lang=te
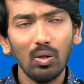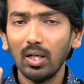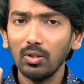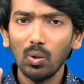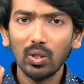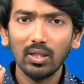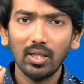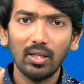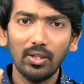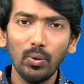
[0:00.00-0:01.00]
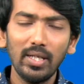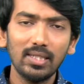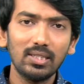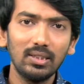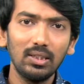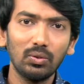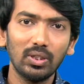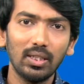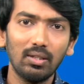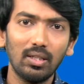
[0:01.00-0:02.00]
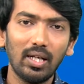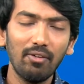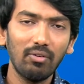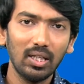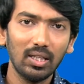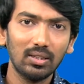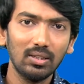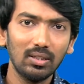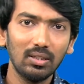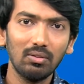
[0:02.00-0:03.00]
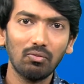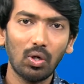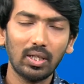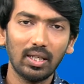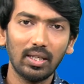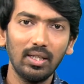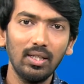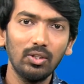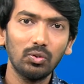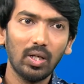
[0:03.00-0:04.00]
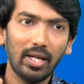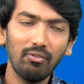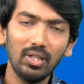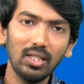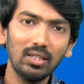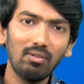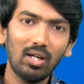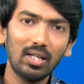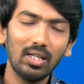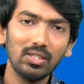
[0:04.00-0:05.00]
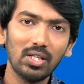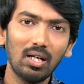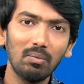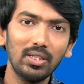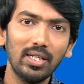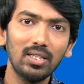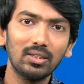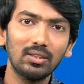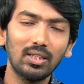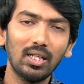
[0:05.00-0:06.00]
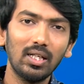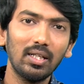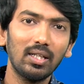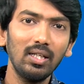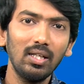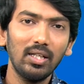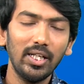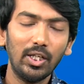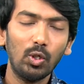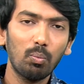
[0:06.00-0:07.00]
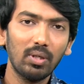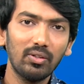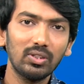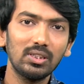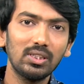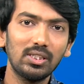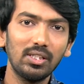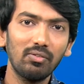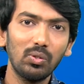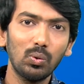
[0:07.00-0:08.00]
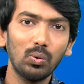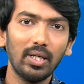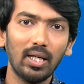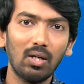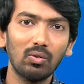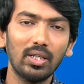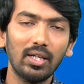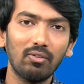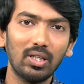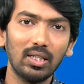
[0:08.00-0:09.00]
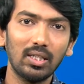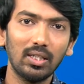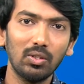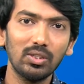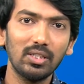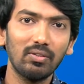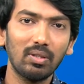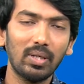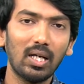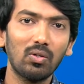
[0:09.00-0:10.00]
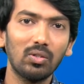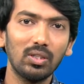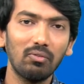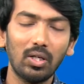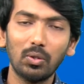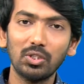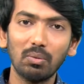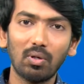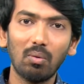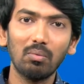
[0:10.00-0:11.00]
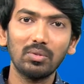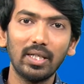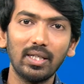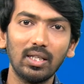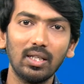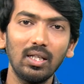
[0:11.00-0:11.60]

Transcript: అందులో ఒక యుఎన్ఎస్డిజి ఉంది లైఫ్ అండర్ ద వాటర్ అని సో లైఫ్ అండర్ ద వాటర్ అంటే చాలామంది ఏం చేస్తుంటారంటే నీటి లోపల నివసించే జీవులు ఎలా ఉంటాయి వాటి యూనో జీవనం ఎలా ఉంటుంది వాటికి వచ్చే ప్రాబ్లమ్స్ ఏంటి